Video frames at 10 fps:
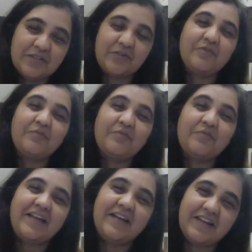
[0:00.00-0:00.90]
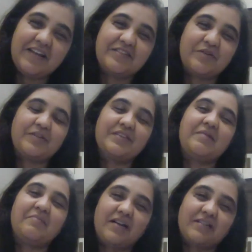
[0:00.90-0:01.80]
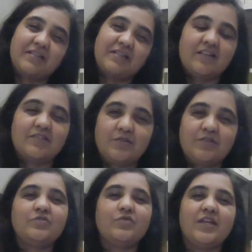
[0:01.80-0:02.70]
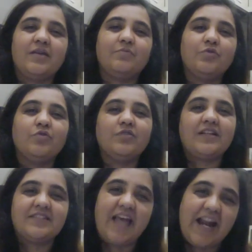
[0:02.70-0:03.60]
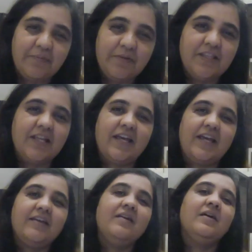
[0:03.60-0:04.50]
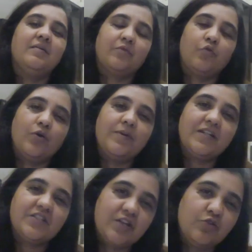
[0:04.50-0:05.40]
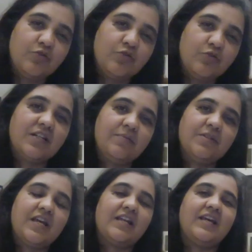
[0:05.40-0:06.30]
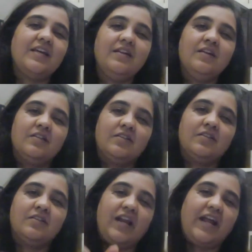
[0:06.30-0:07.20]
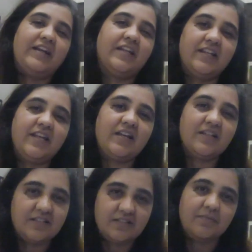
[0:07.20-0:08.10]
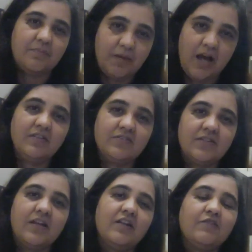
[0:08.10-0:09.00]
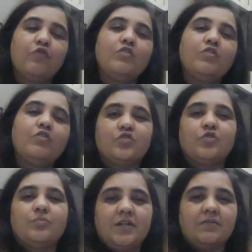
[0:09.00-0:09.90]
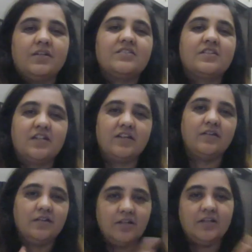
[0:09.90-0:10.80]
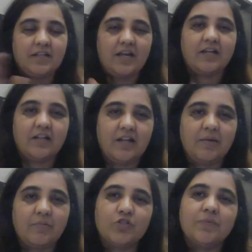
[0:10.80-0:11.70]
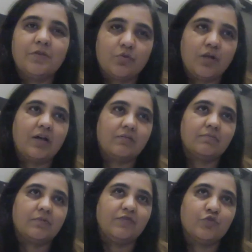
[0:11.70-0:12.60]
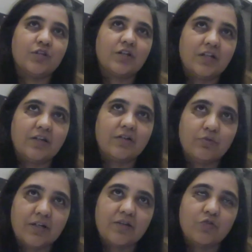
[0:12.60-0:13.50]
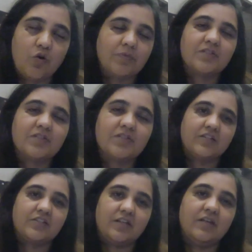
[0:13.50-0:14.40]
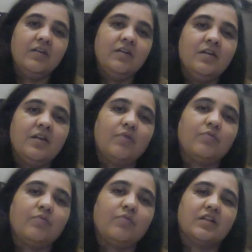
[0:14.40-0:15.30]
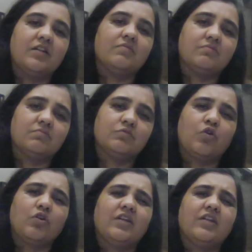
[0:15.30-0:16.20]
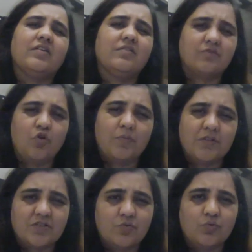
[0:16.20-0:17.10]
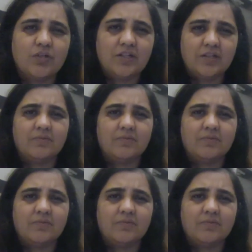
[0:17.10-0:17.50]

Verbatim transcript: सो यू नो पढ़ाई का क्या जरूरत है मार्क्स का क्या जरूरत है सो यू केम टू नो दैट सैट भी देना है कोई भी अच्छे यूनिवर्सिटी में जाना है द क्राइटेरिया इज मार्क्स एंड ऑफ कोर्स ही शुड बी ही इज क्लियर क्या करना है मुझे भी थोड़ा कंफ्यूजन क्लियर हुआ कि कॉमर्स लेना चाहिए आई वॉज अ लिटिल नॉट क्लियर कॉमर्स लूँ कि